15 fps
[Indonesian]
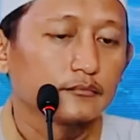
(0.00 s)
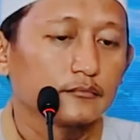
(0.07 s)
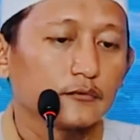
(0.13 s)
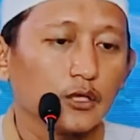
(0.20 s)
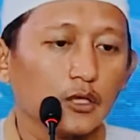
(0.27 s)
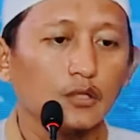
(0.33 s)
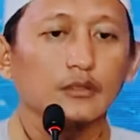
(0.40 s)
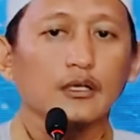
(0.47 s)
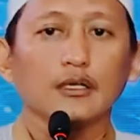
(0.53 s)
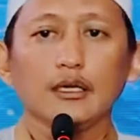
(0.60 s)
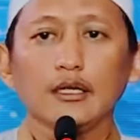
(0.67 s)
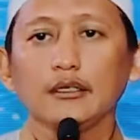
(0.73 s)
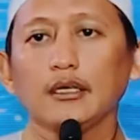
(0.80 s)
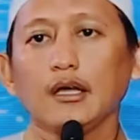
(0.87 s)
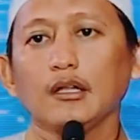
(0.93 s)
Kalau
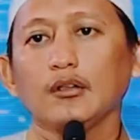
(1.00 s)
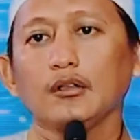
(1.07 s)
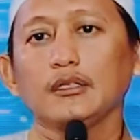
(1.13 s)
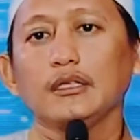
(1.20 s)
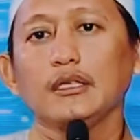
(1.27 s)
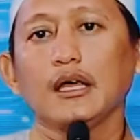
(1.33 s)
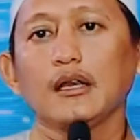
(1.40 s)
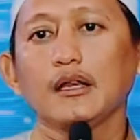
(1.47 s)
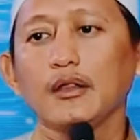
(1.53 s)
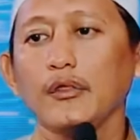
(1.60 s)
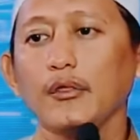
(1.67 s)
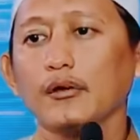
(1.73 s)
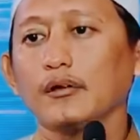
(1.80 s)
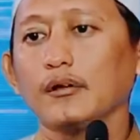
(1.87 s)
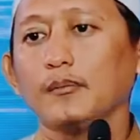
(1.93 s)
ternyata Allah tidak
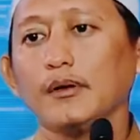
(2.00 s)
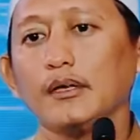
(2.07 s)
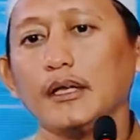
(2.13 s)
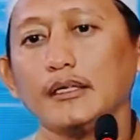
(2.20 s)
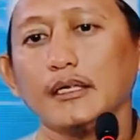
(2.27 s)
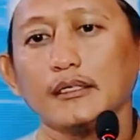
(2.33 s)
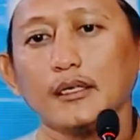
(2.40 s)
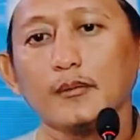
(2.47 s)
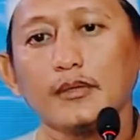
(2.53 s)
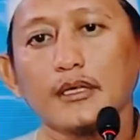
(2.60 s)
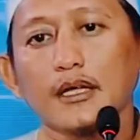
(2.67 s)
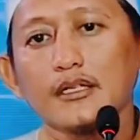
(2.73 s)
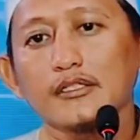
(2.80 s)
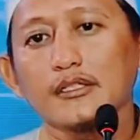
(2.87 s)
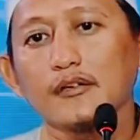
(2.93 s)
ridho kepada yang
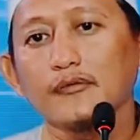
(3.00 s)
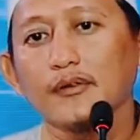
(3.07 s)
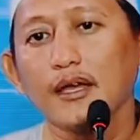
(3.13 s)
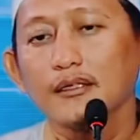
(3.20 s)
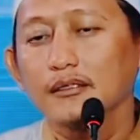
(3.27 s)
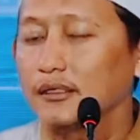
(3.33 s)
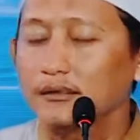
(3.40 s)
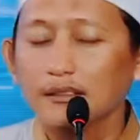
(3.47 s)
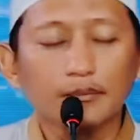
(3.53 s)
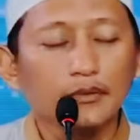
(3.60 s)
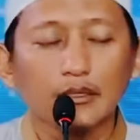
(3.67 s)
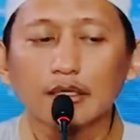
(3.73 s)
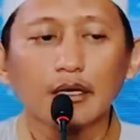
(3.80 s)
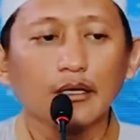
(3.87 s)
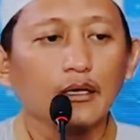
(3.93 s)
diberikan syafaat, tetap
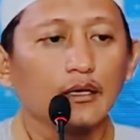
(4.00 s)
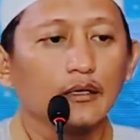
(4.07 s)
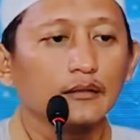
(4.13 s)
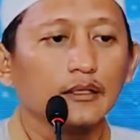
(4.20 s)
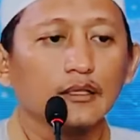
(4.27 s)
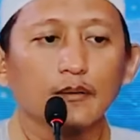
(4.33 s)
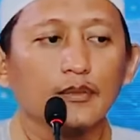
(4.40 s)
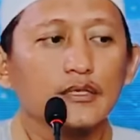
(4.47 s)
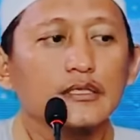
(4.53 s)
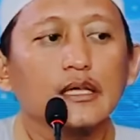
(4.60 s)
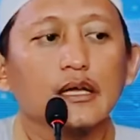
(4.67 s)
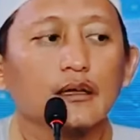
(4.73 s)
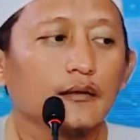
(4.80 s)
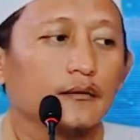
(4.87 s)
tidak ada, tidak bisa.